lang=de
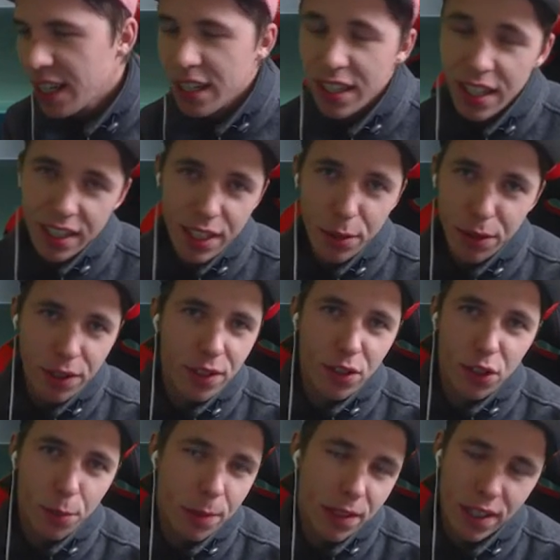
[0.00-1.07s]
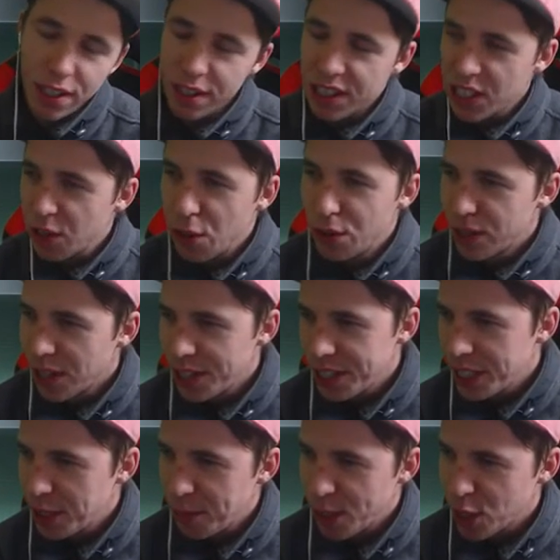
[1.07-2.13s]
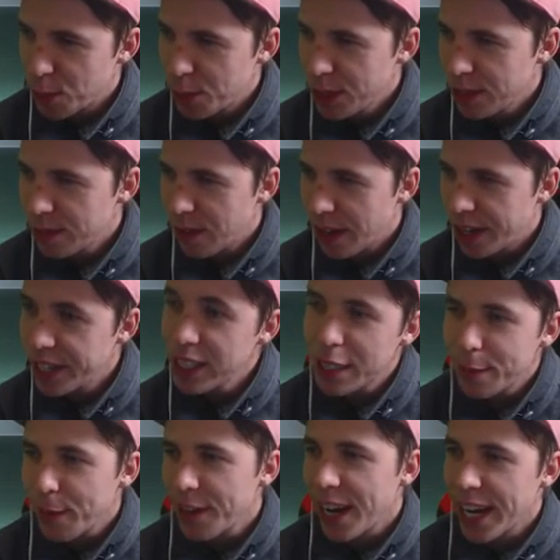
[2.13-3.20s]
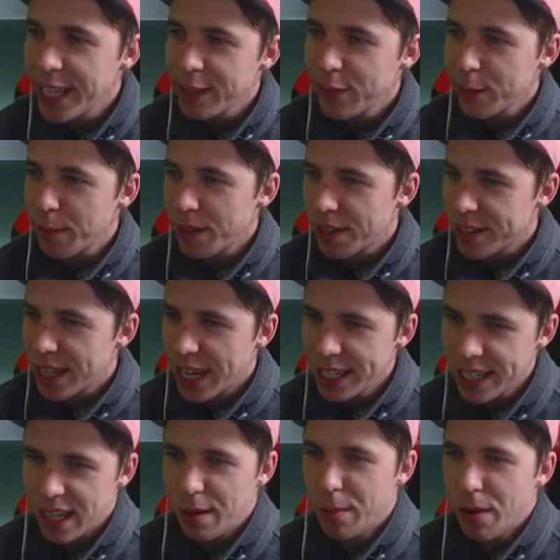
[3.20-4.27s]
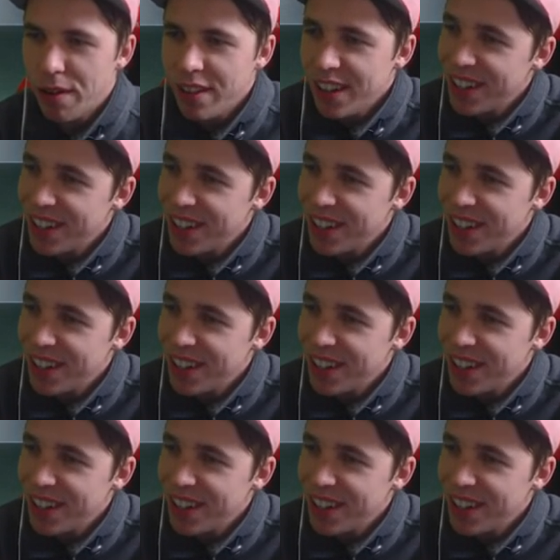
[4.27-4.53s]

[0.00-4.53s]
Da ich aber diesen Spezialist großartig nicht mehr spielen werde, ist zwar nice, wenn man das hat, aber